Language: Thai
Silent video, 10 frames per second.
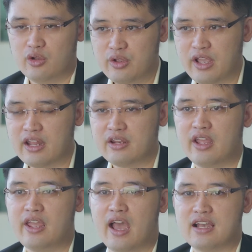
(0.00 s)
หน่วยงาน
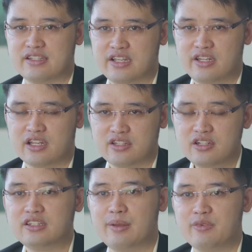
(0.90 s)
ARC เนี่ย
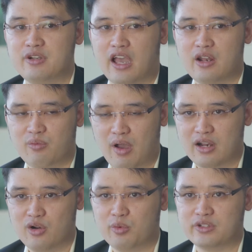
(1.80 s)
ชื่อเต็มคือ
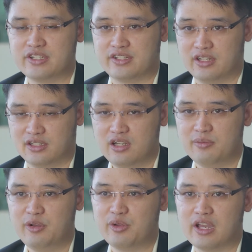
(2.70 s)
Advanced Robotics Center
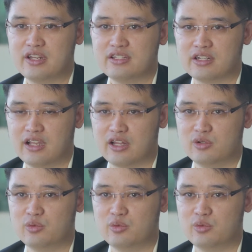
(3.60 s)
เป็นหน่วยงานที่สังกัดอ